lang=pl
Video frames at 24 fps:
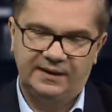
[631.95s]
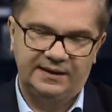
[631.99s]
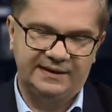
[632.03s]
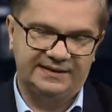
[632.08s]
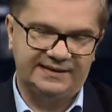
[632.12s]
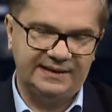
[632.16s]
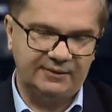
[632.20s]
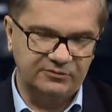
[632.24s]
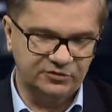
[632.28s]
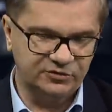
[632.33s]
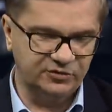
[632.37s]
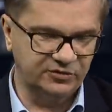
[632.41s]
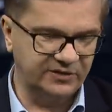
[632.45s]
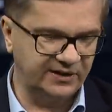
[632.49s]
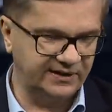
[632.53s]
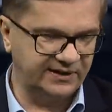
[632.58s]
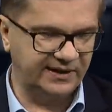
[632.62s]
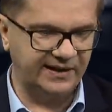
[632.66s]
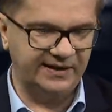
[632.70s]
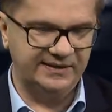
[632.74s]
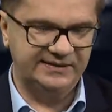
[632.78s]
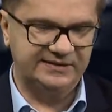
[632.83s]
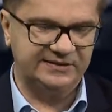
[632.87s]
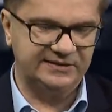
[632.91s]
I tam doszło do
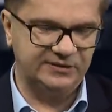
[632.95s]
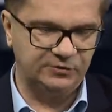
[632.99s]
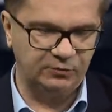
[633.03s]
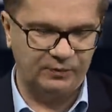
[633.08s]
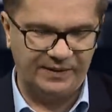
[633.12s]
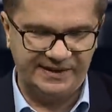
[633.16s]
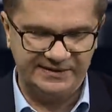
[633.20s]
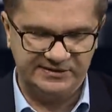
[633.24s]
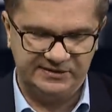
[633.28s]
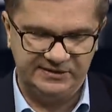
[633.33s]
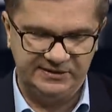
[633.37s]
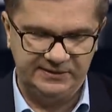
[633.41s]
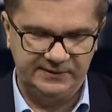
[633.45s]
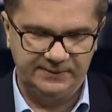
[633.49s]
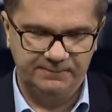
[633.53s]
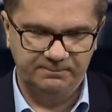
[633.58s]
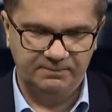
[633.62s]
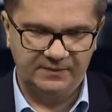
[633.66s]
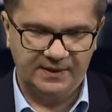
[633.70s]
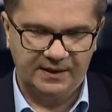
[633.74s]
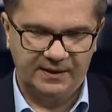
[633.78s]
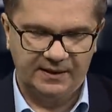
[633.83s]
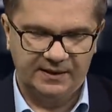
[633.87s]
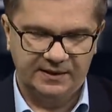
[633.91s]
takiej sytuacji,
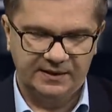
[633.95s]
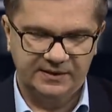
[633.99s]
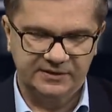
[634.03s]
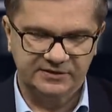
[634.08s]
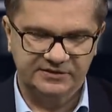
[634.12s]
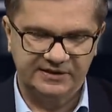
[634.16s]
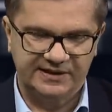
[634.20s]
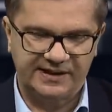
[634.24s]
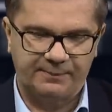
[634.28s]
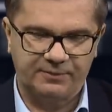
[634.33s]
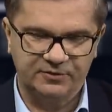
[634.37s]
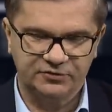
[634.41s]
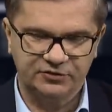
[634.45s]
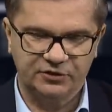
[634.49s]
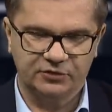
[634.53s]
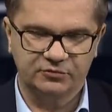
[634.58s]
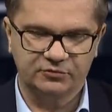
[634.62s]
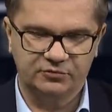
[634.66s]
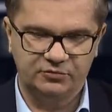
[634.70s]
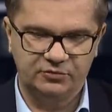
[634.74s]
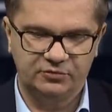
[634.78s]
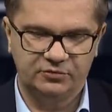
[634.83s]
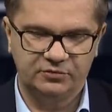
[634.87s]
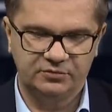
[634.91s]
że na
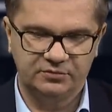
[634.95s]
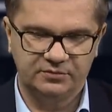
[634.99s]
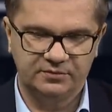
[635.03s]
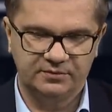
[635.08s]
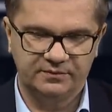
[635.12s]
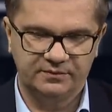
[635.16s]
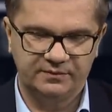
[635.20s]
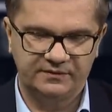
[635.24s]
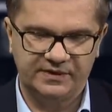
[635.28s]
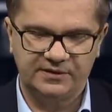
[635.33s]
początku,